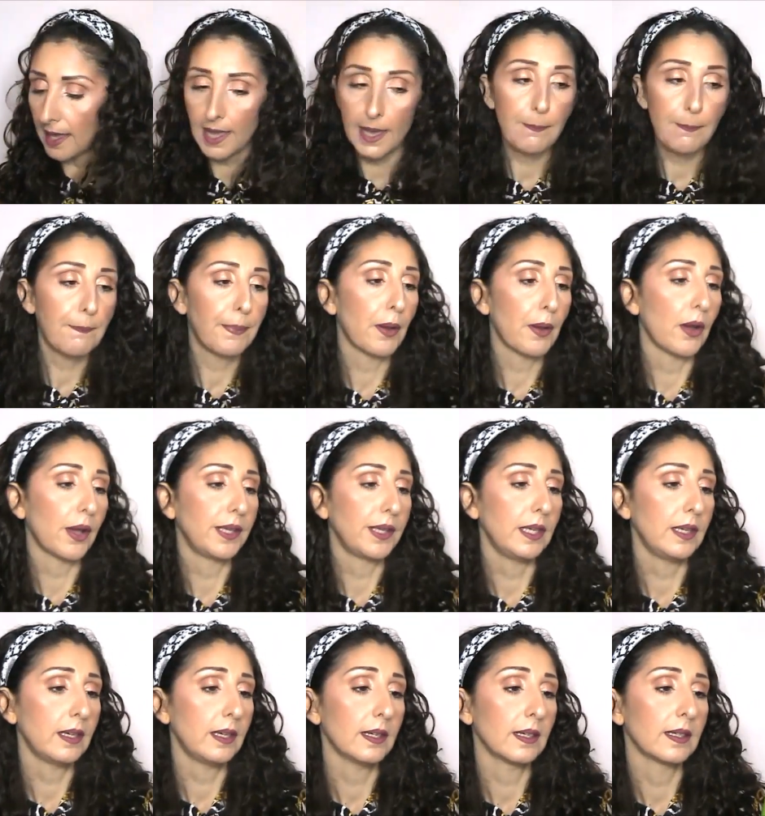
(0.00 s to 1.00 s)
e
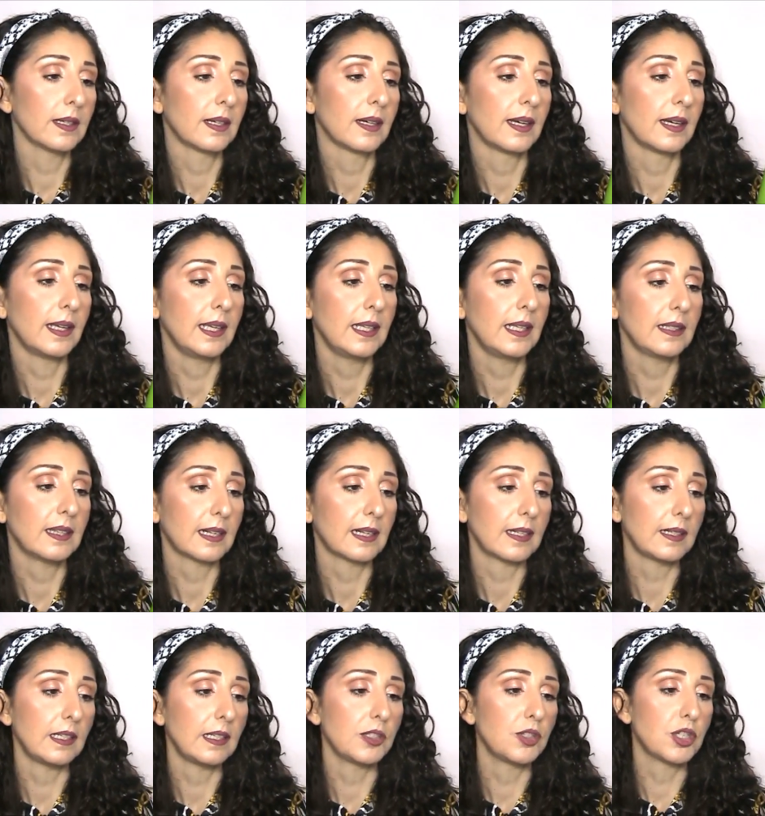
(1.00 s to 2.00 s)
poi eh,
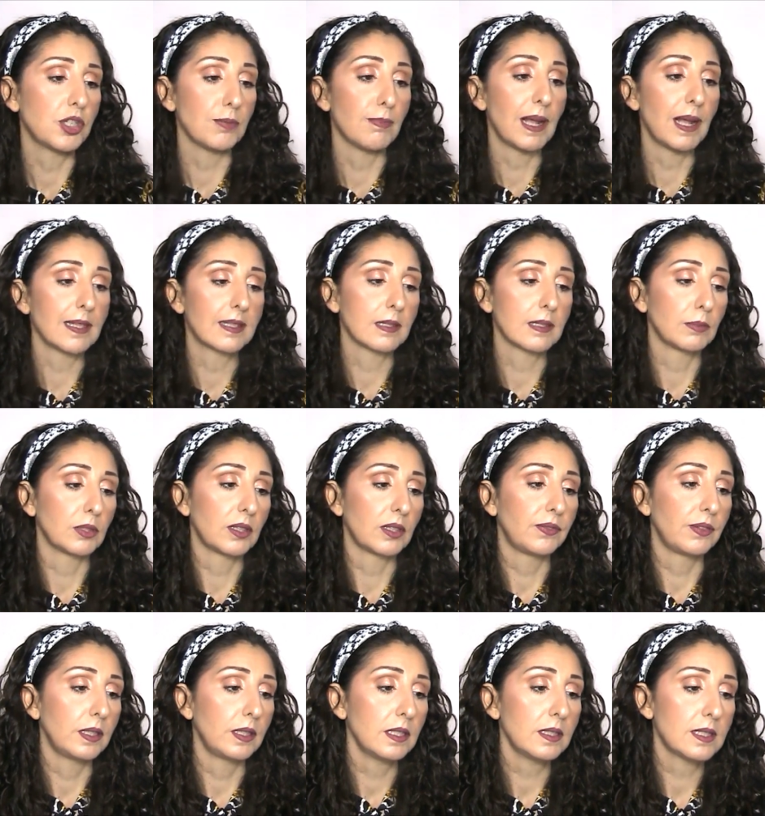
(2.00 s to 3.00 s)
Idra Ricci Balsamo
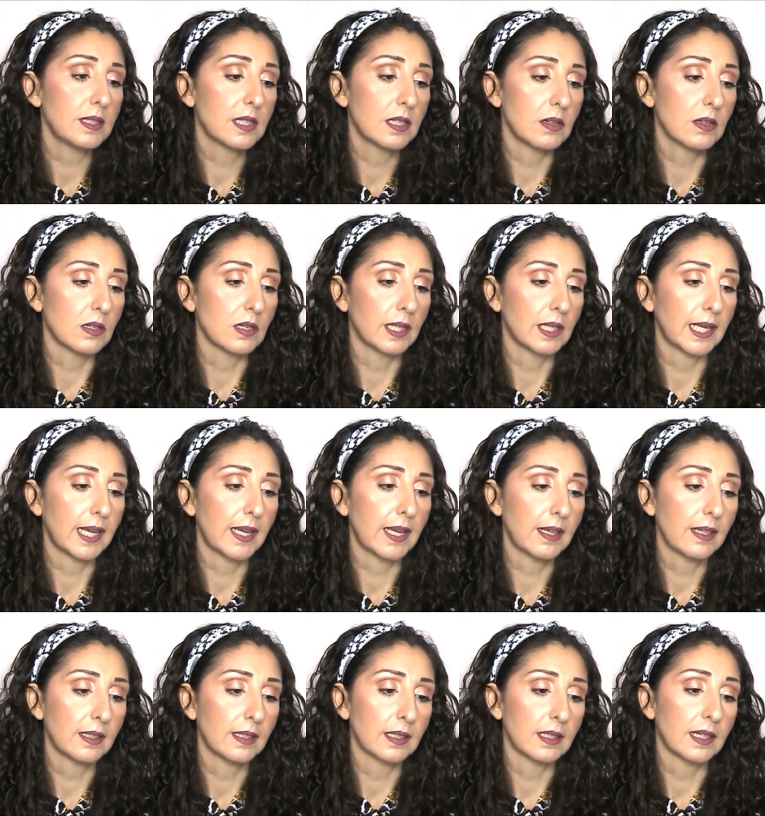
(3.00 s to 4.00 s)

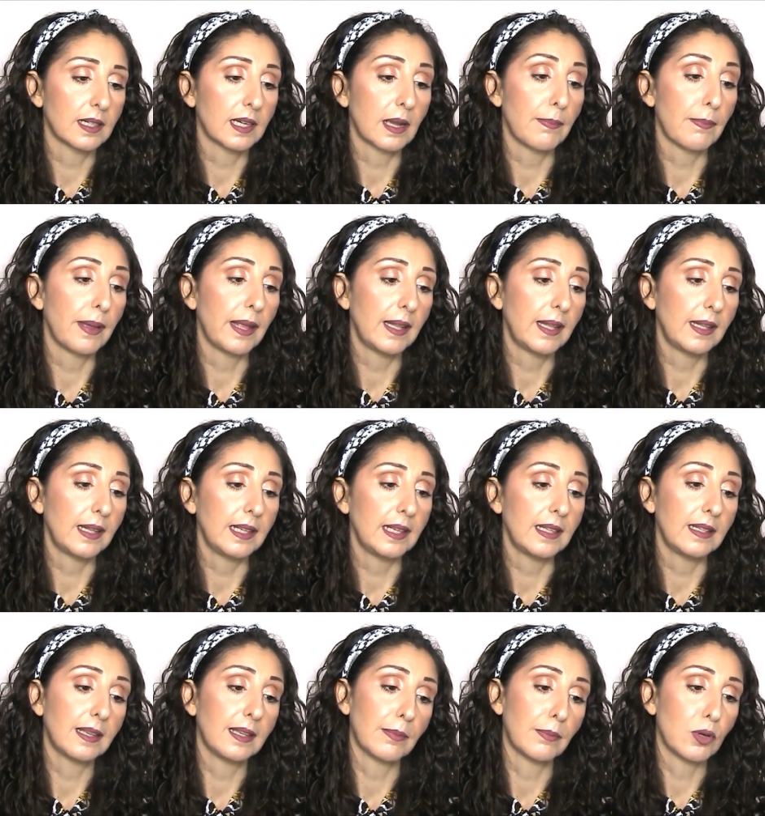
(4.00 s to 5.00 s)
Definizione eh,
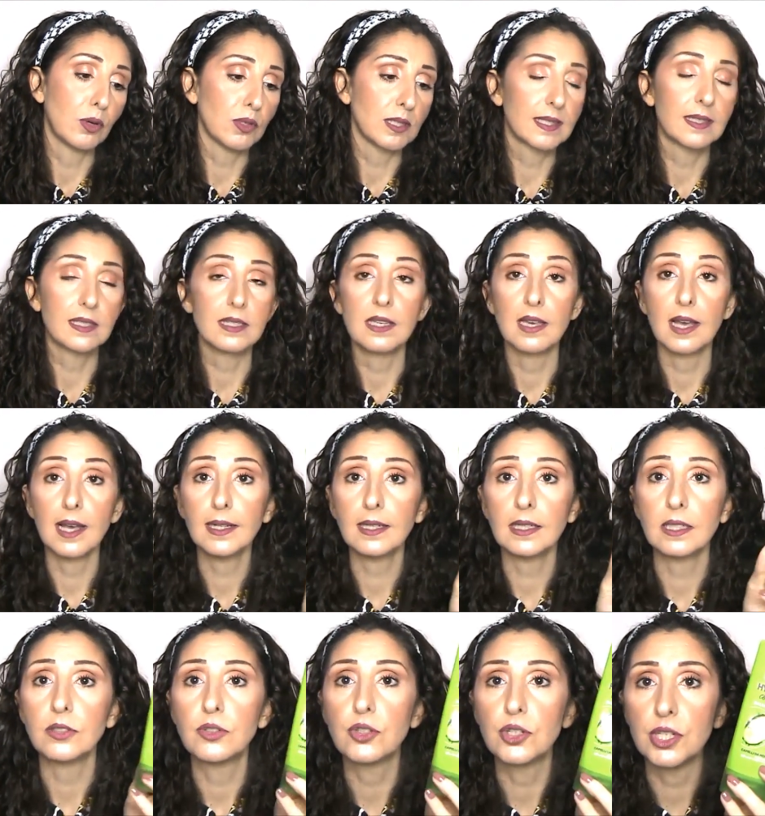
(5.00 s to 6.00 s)
Capelli da Mossi a
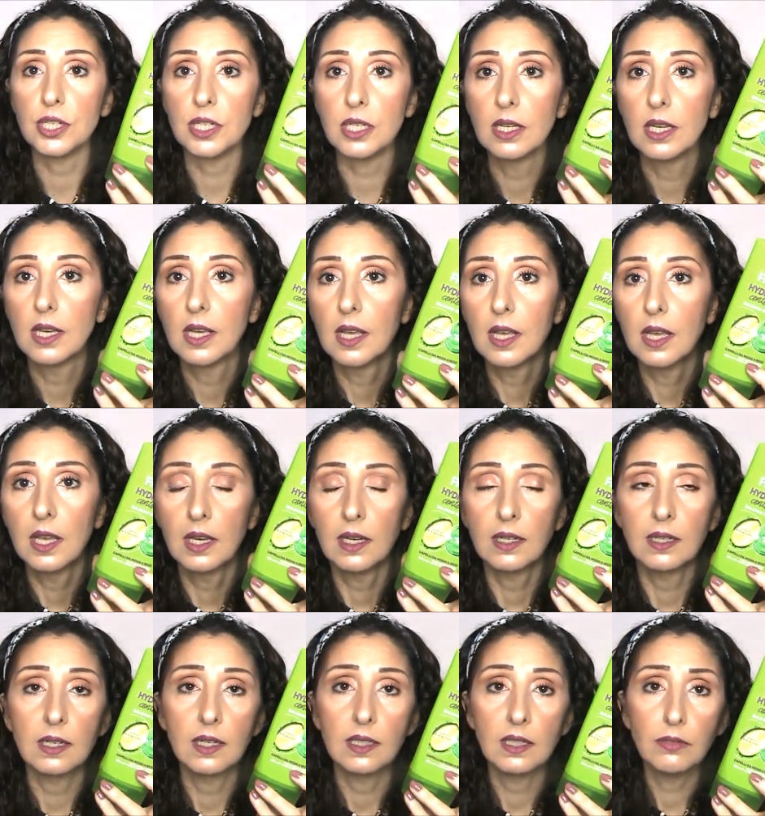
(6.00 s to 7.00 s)
Ricci
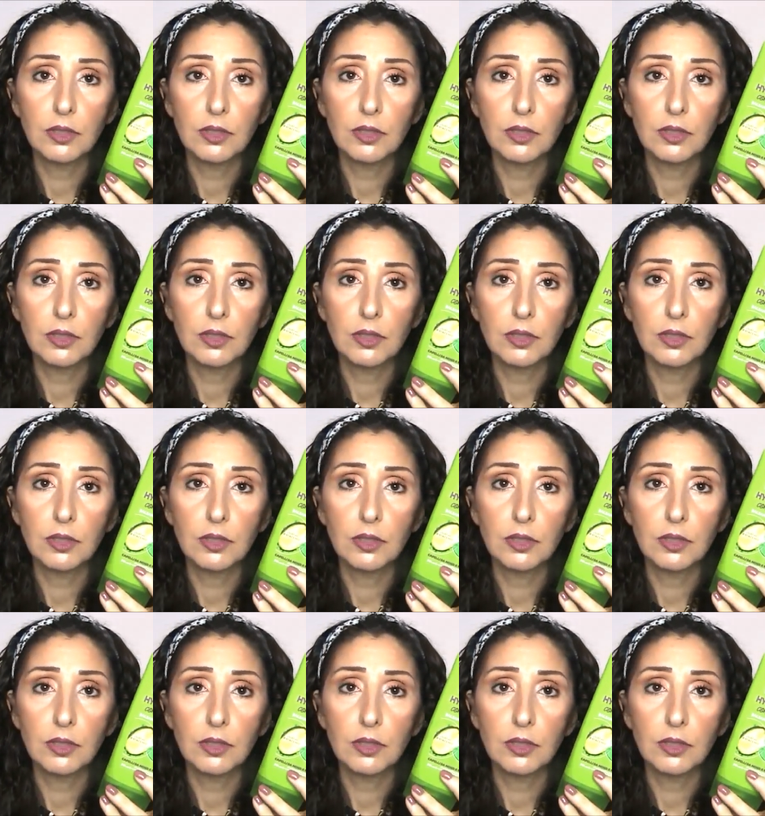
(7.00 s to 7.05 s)
eh,